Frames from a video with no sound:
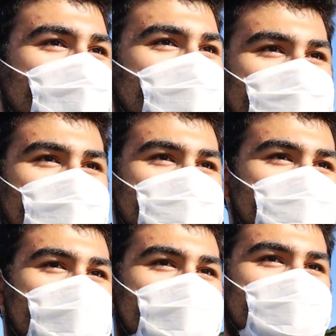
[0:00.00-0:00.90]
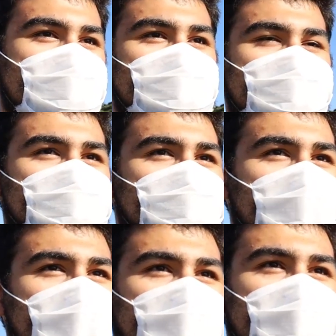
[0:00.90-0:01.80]
tecavüzcüler
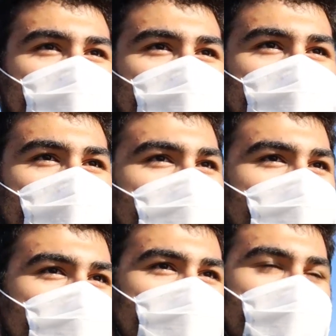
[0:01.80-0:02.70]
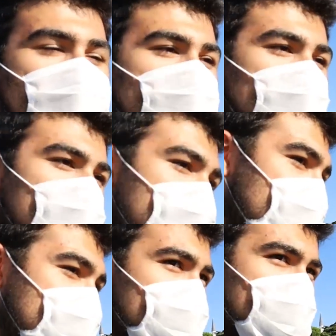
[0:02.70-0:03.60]
e, ya da katiller hani
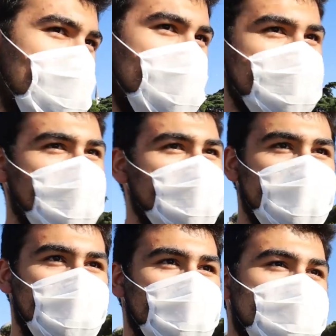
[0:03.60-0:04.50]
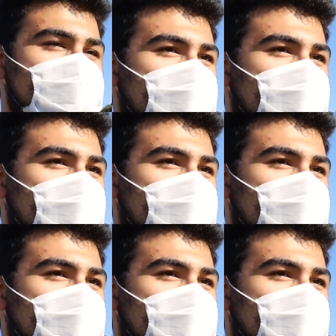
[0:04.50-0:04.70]
tecavüzcüler hadım edilebilir